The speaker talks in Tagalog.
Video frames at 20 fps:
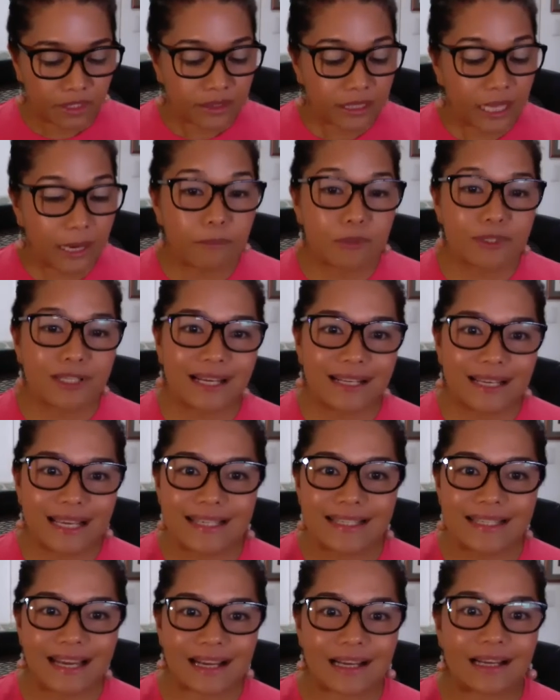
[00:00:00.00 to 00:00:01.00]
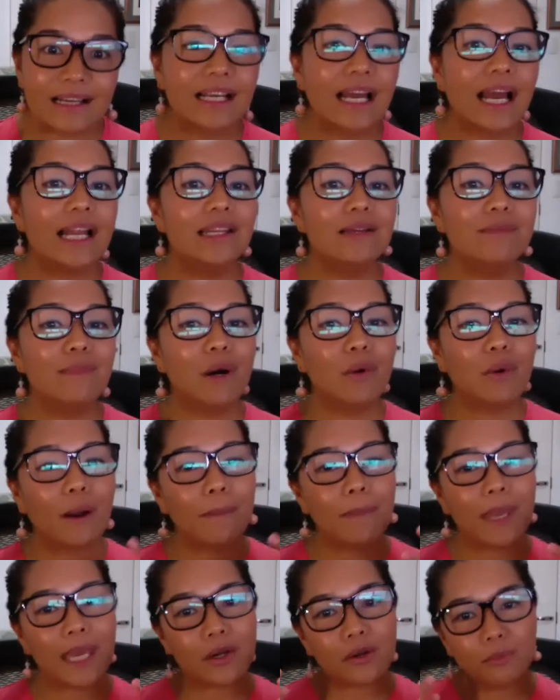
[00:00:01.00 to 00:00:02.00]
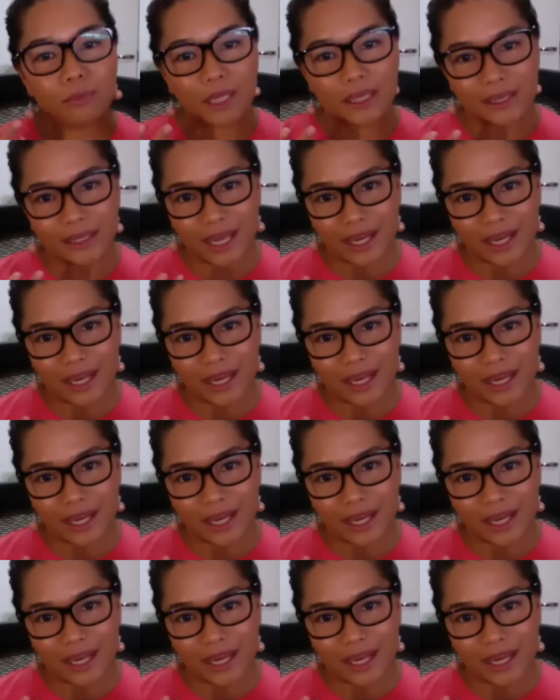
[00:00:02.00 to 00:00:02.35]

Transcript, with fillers: Tapos ang isa, halimbawa meron man